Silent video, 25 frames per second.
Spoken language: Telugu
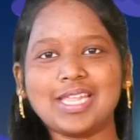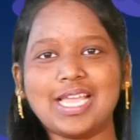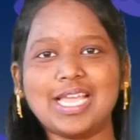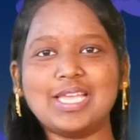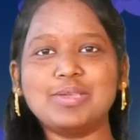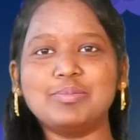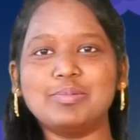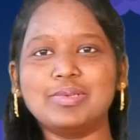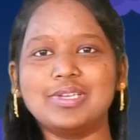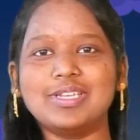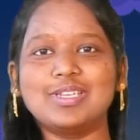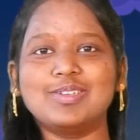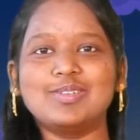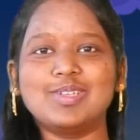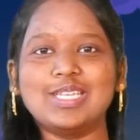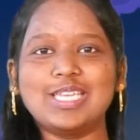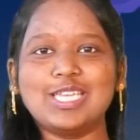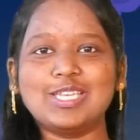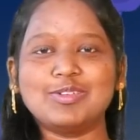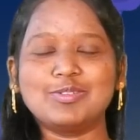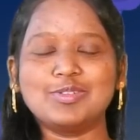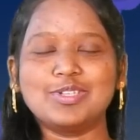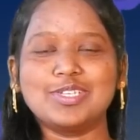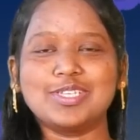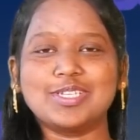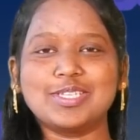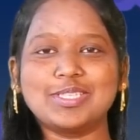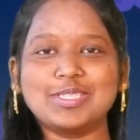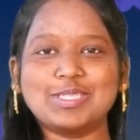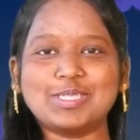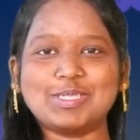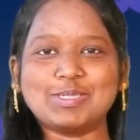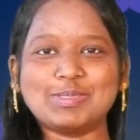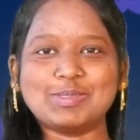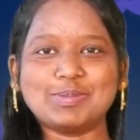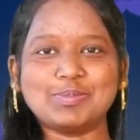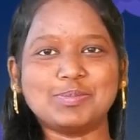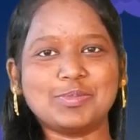హాయ్ పిల్లలు ఎలా ఉన్నారు
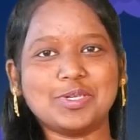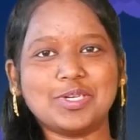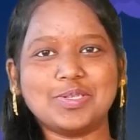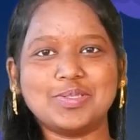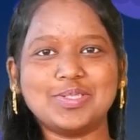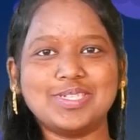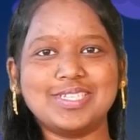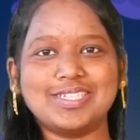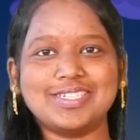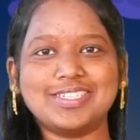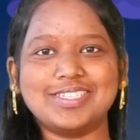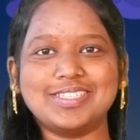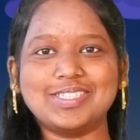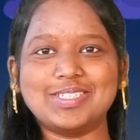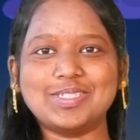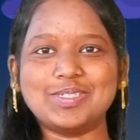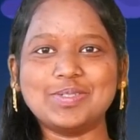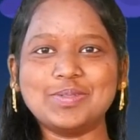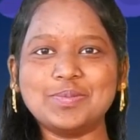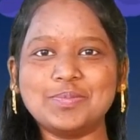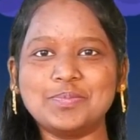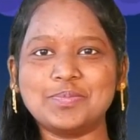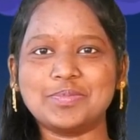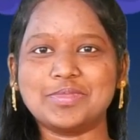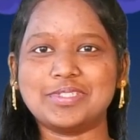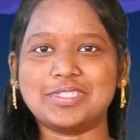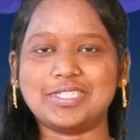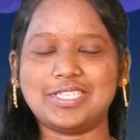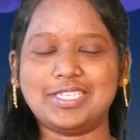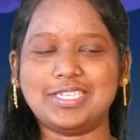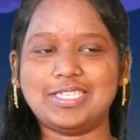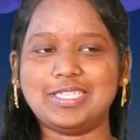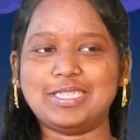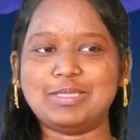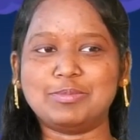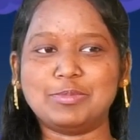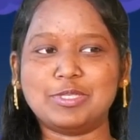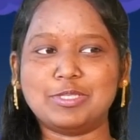అందరూ బాగున్నారు అందరూ
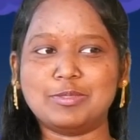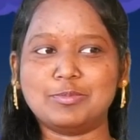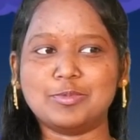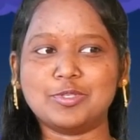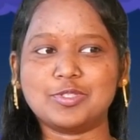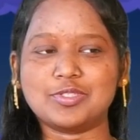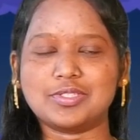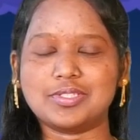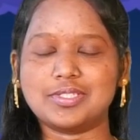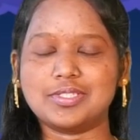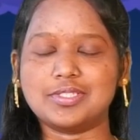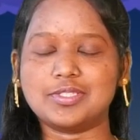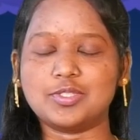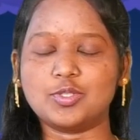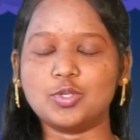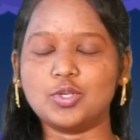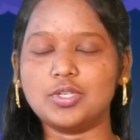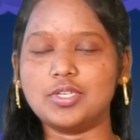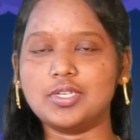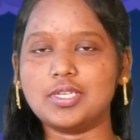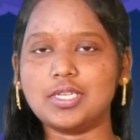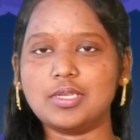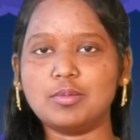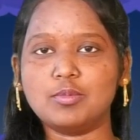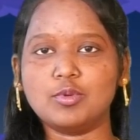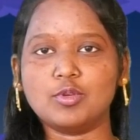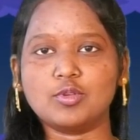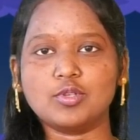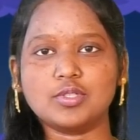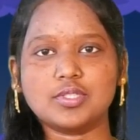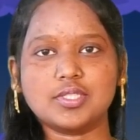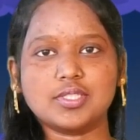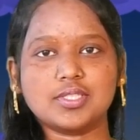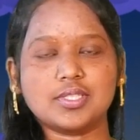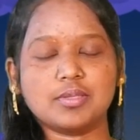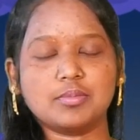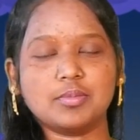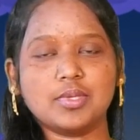సరే అయితే మనం ఒక స్టోరీ టైంలోకి
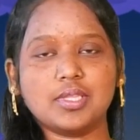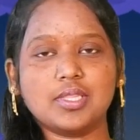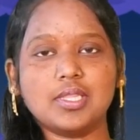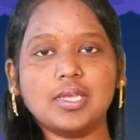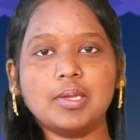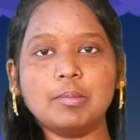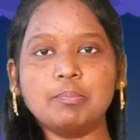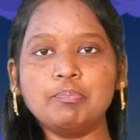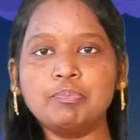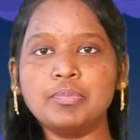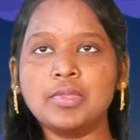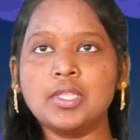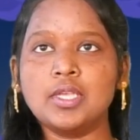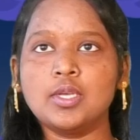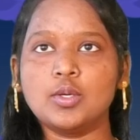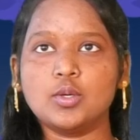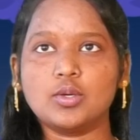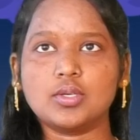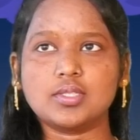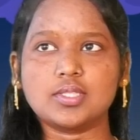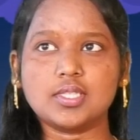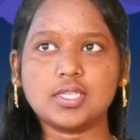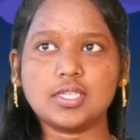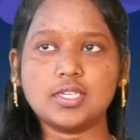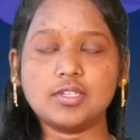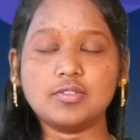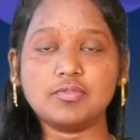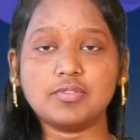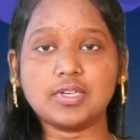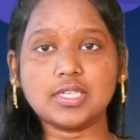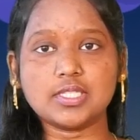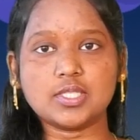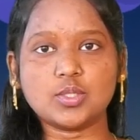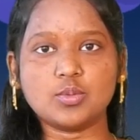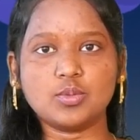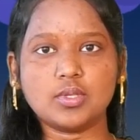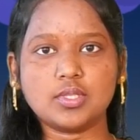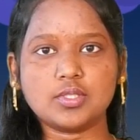వచ్చేసాం కదా ఒకసారి
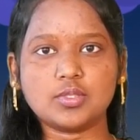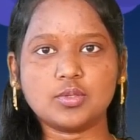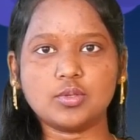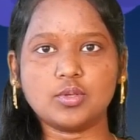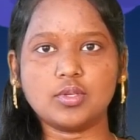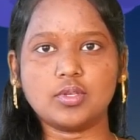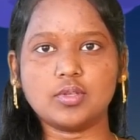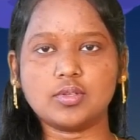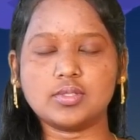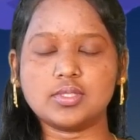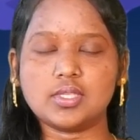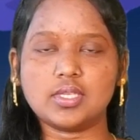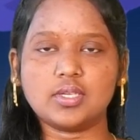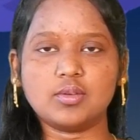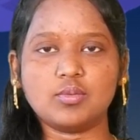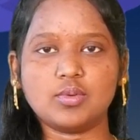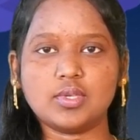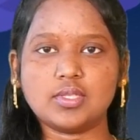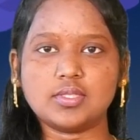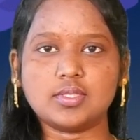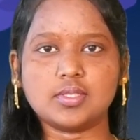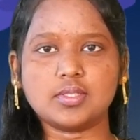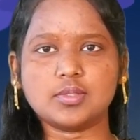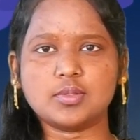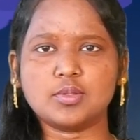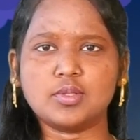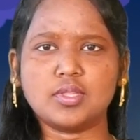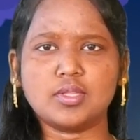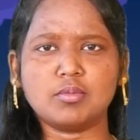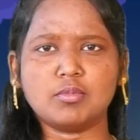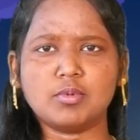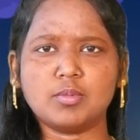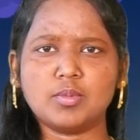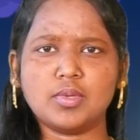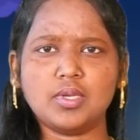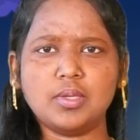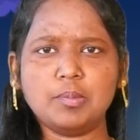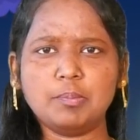ఫస్ట్ వీక్ స్టోరీ ఒకసారి రివైజ్
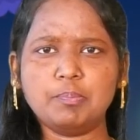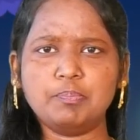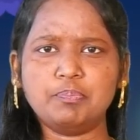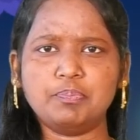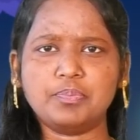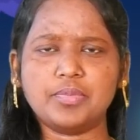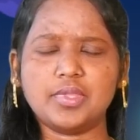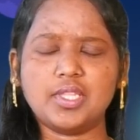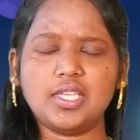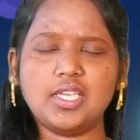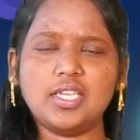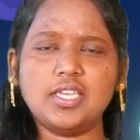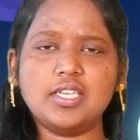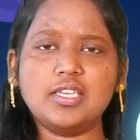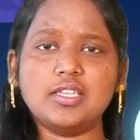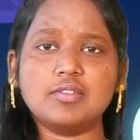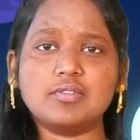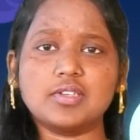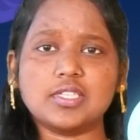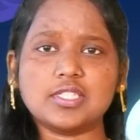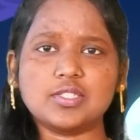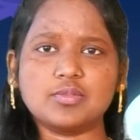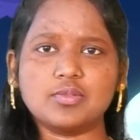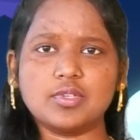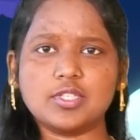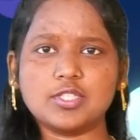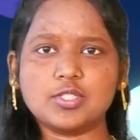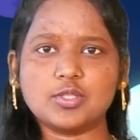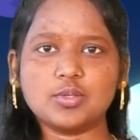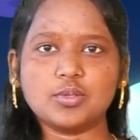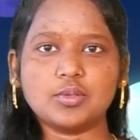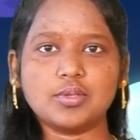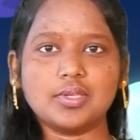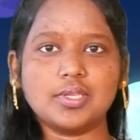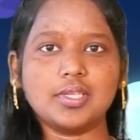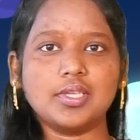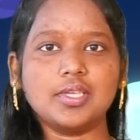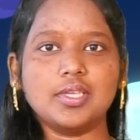చేసుకుందామా మనం ఏంటి ఫస్ట్ వీక్
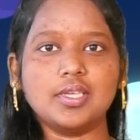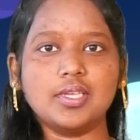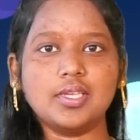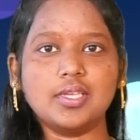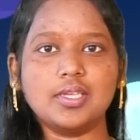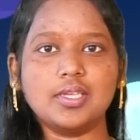స్టోరీ